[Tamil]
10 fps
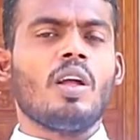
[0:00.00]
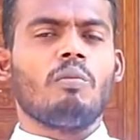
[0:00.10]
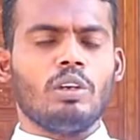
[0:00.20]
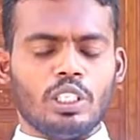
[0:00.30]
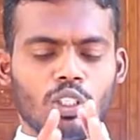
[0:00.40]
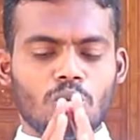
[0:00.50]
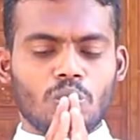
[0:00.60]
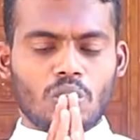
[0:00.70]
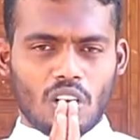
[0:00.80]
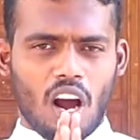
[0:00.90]
மீண்டும்
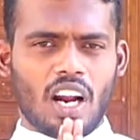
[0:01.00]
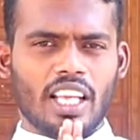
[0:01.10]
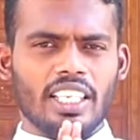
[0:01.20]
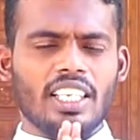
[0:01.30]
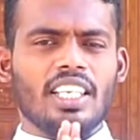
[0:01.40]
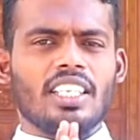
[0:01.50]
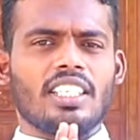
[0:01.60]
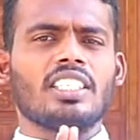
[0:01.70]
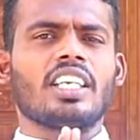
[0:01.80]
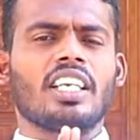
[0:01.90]
நாளை
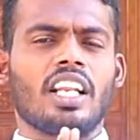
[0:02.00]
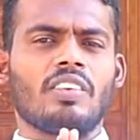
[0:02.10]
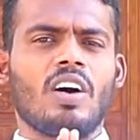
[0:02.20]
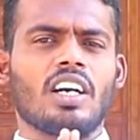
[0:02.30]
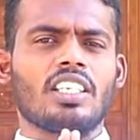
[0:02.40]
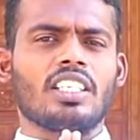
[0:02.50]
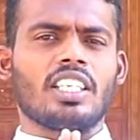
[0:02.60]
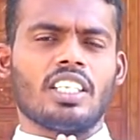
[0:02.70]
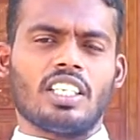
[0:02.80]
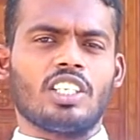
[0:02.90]
இன்றைய இறைவாக்கு
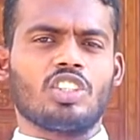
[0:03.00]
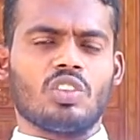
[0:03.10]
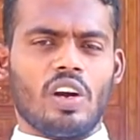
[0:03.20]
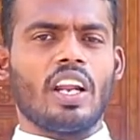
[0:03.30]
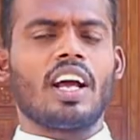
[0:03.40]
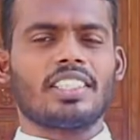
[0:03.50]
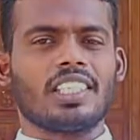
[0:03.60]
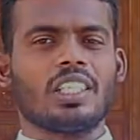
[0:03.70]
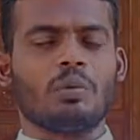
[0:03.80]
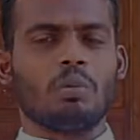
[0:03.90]
என்ற நிகழ்ச்சியின் வாயிலாக
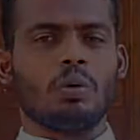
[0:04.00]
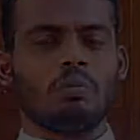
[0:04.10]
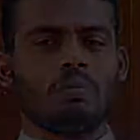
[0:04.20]
சந்திப்போம்